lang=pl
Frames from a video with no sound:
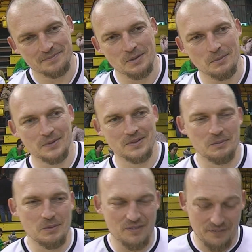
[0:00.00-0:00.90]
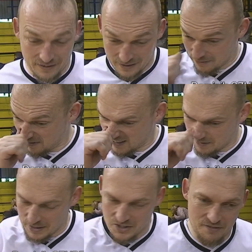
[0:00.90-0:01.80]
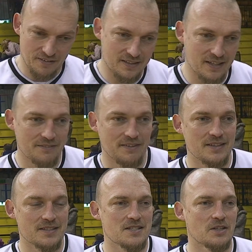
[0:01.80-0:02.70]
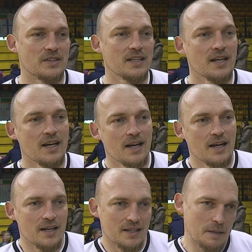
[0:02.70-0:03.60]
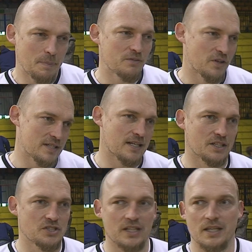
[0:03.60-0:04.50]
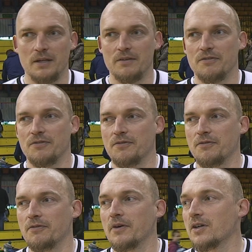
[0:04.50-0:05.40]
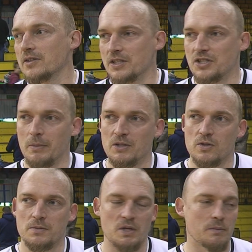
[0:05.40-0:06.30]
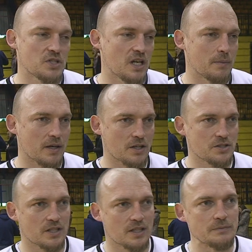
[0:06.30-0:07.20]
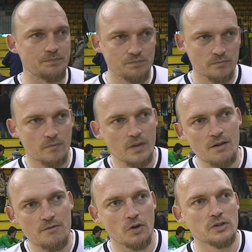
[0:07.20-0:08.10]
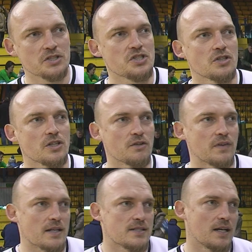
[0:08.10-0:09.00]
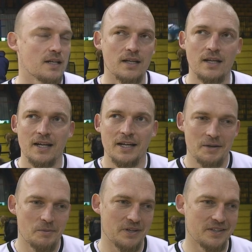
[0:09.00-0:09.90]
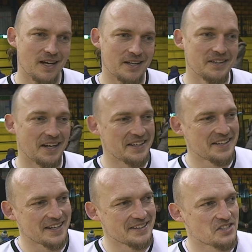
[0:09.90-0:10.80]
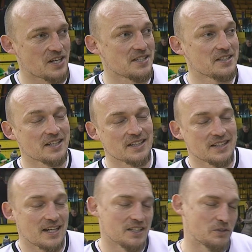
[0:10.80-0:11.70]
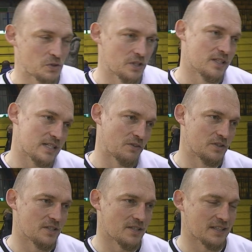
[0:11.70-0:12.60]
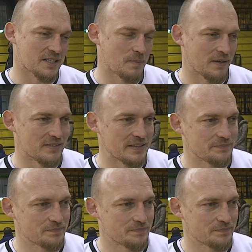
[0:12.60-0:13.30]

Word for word: To były, to były fajne, fajne mecze, fajne, fajne sezony i na pewno jest jakiś taki w kontekście meczu z Przemyślem jakiś taki wątek, że się do tego wraca, ale no inna, inna liga, inne czasy, inne generalnie drużyny i zawodnicy, taka jest prawda.